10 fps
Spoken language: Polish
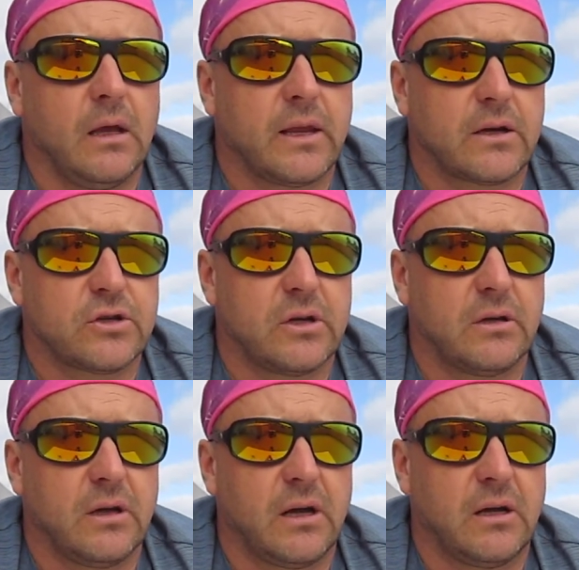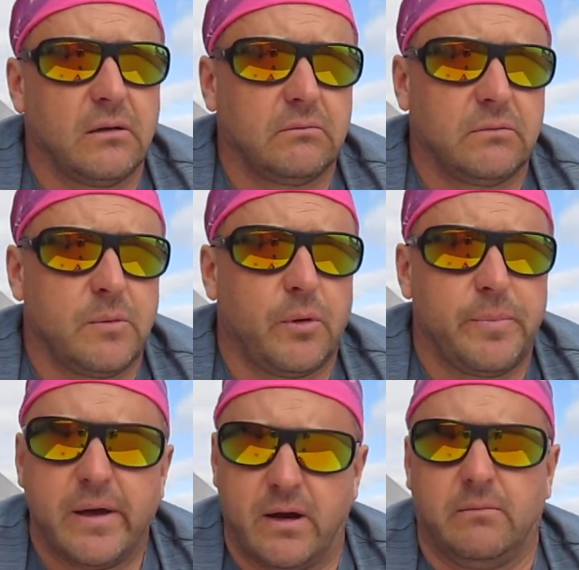Także ja nie
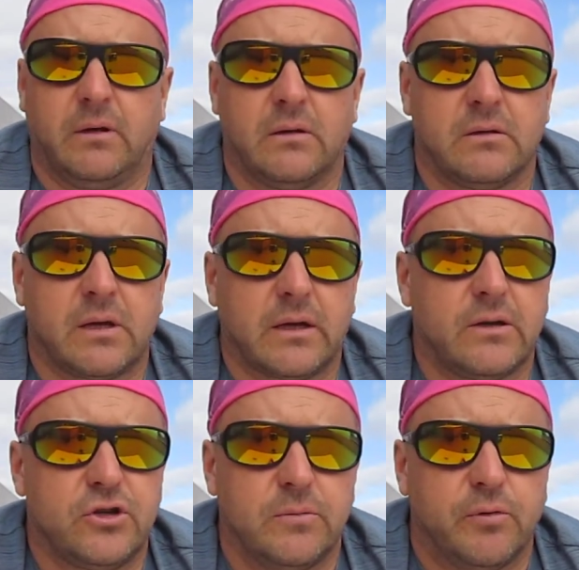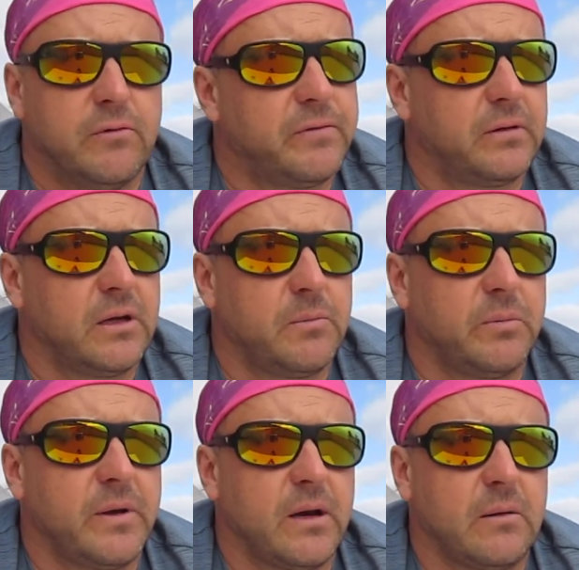popieram e, takich chipów, nie
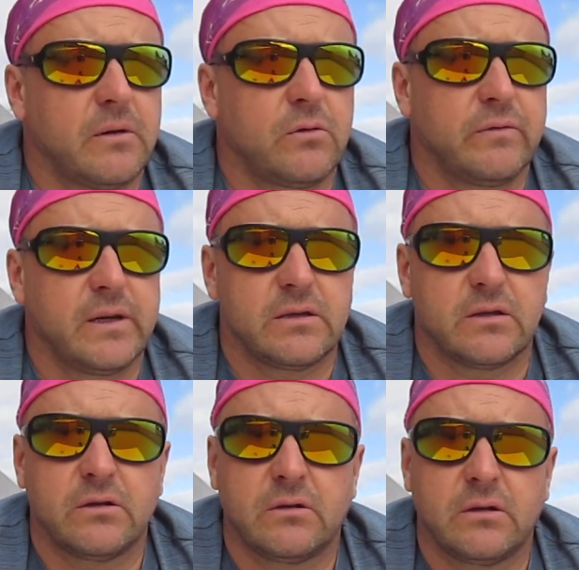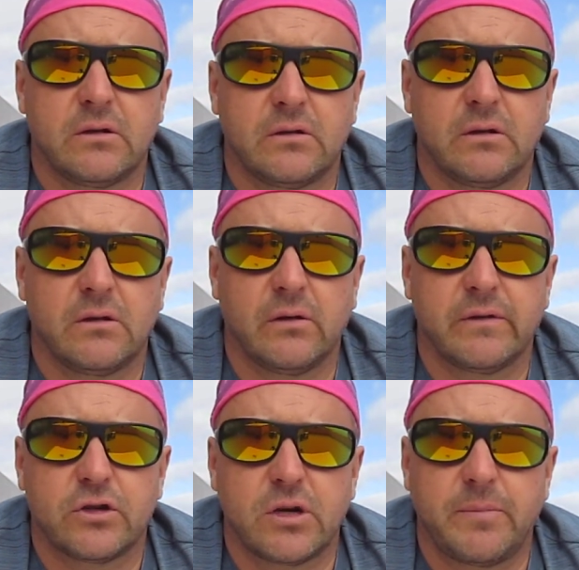popieram również e, tych, tych
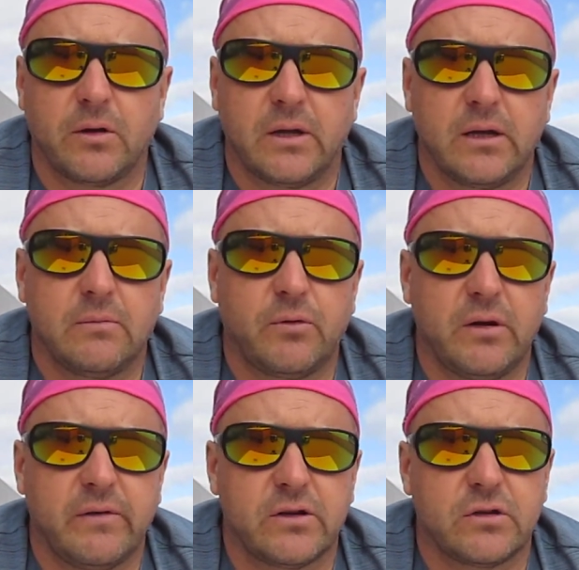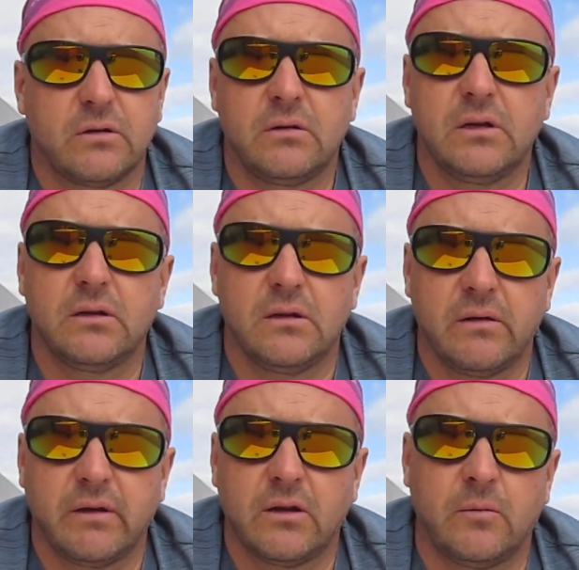nowych szczepionek, ponieważ nigdy
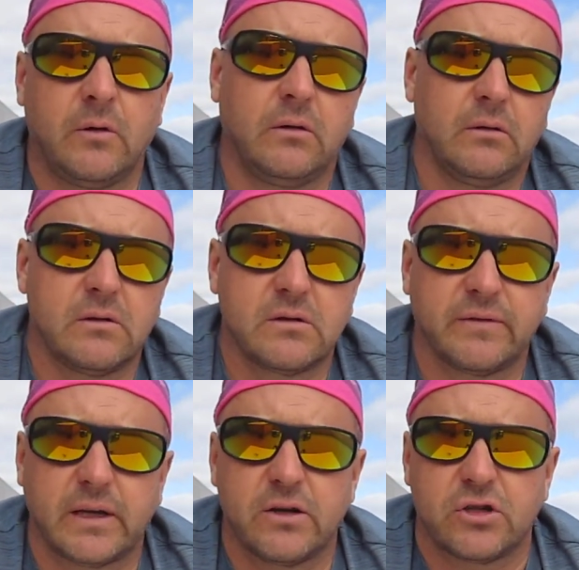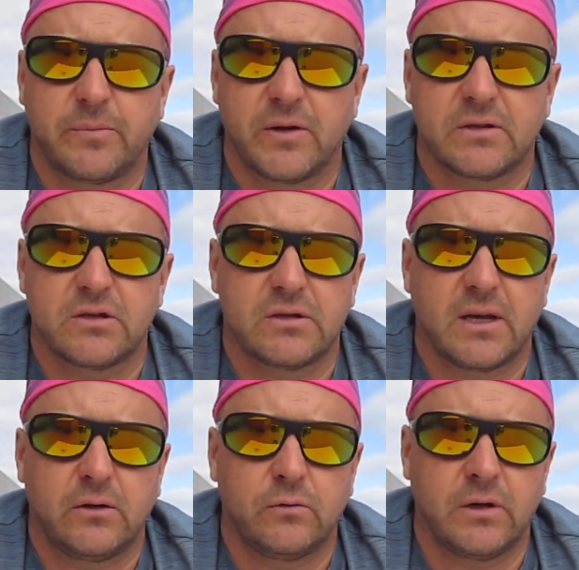nie wiadomo, co w takiej szczepionce się
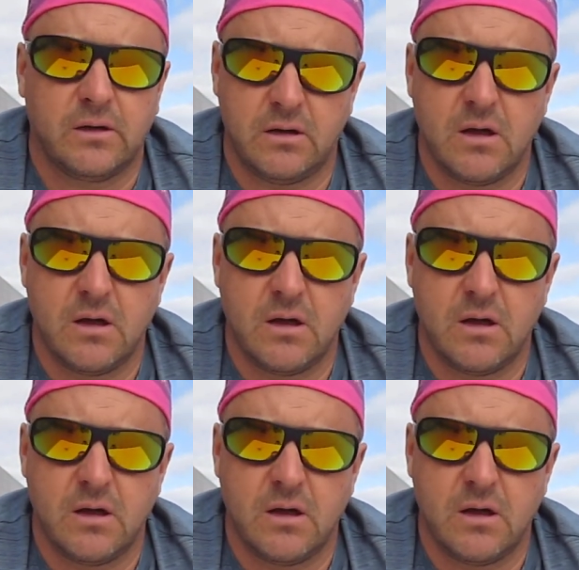znajduje.